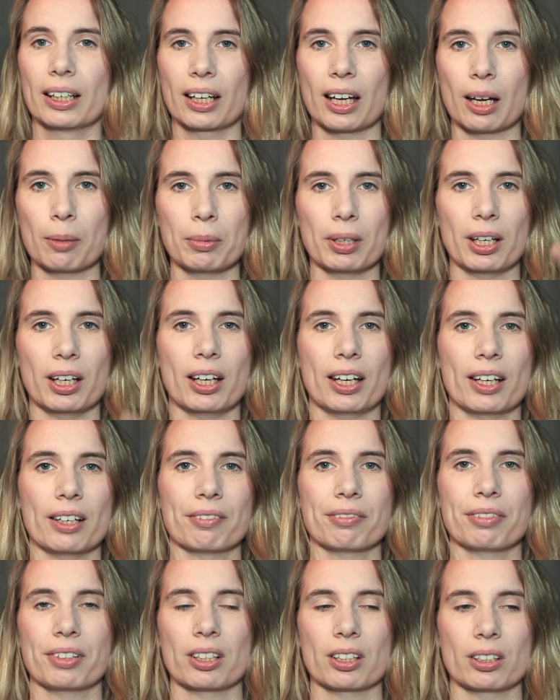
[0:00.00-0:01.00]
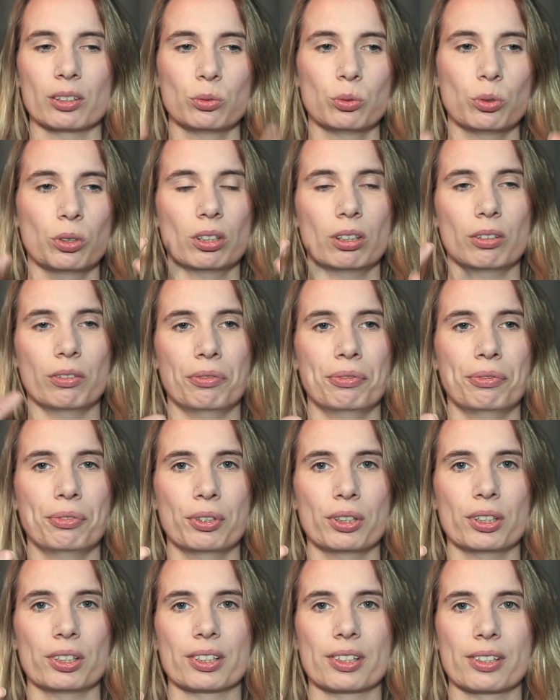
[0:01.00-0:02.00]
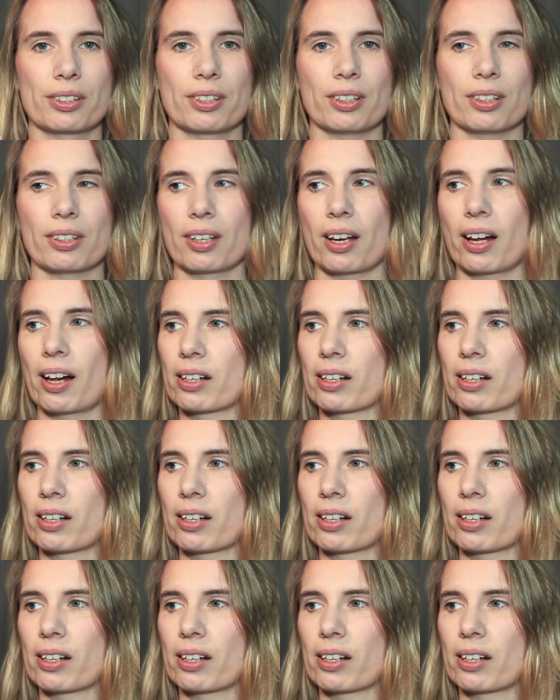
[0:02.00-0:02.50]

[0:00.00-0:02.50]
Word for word: Kamera einfach nur vors Gesicht